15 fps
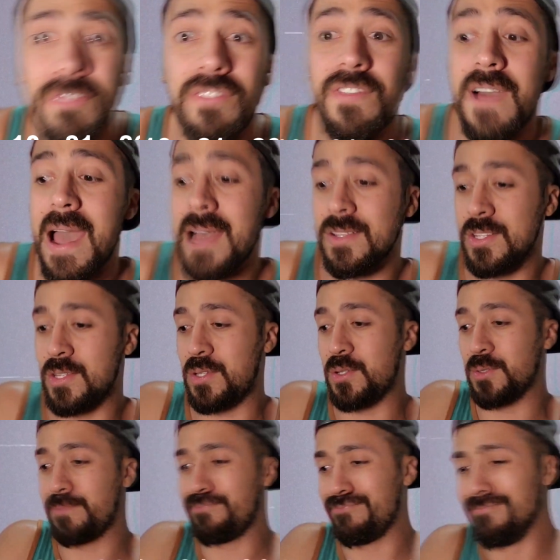
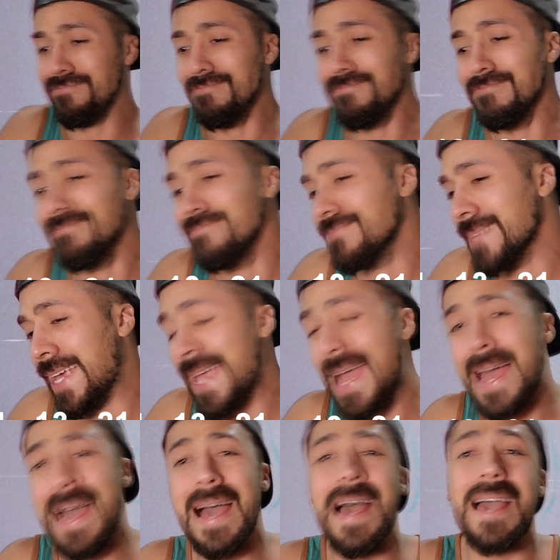Fácil.
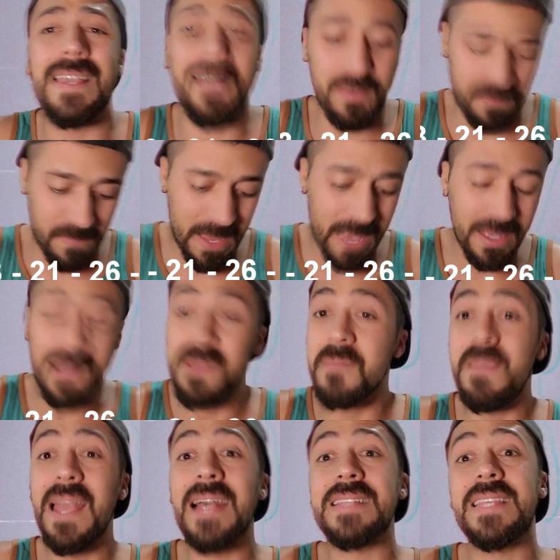Ai, me...
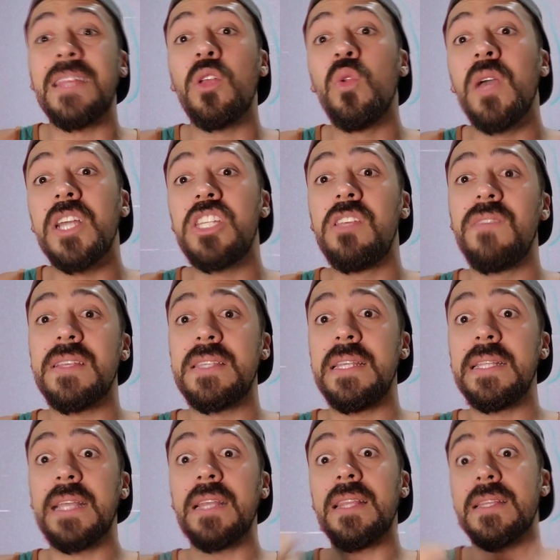Mega Sena eu nunca tive
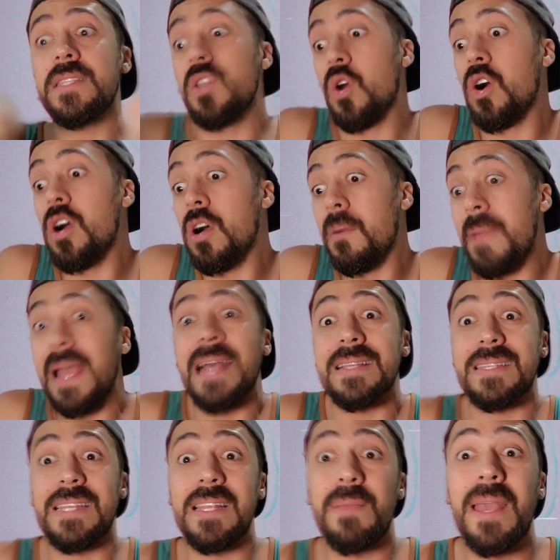assim tanto assim, ô oh, Mega
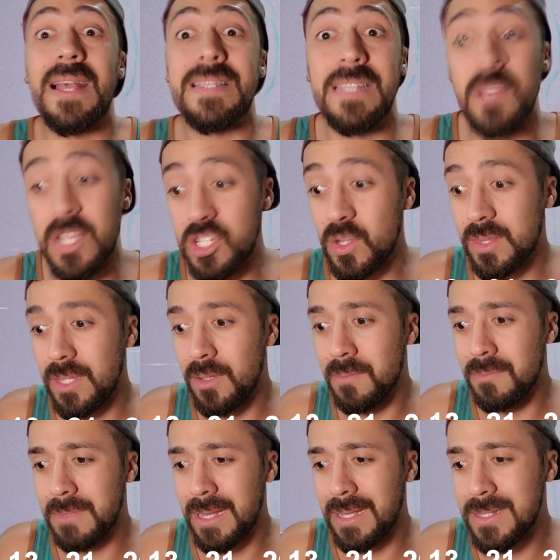Sena, Mega Sena. Acho que eu tenho
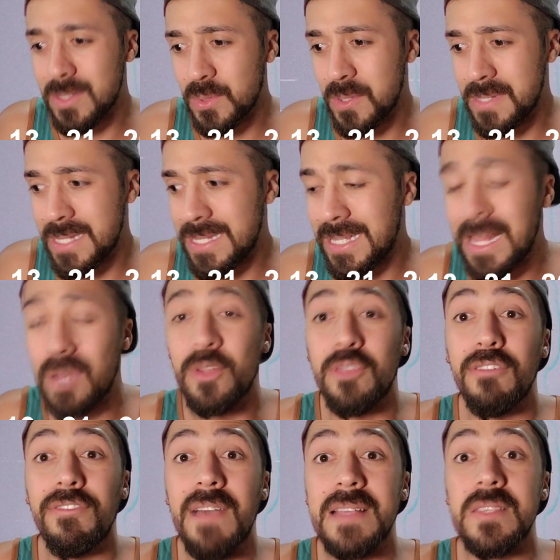mais coisa assim na
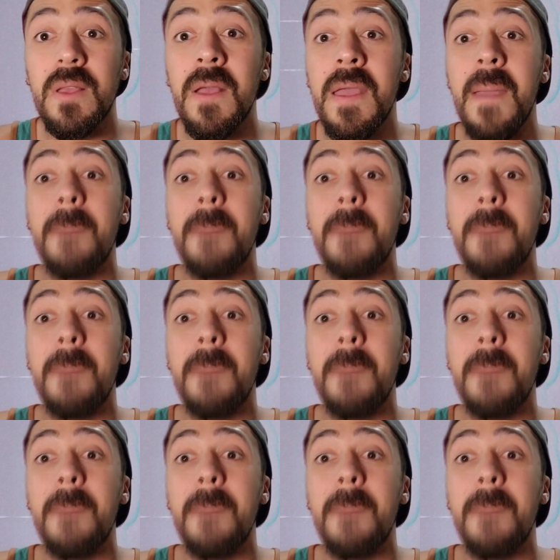Loto Fácil.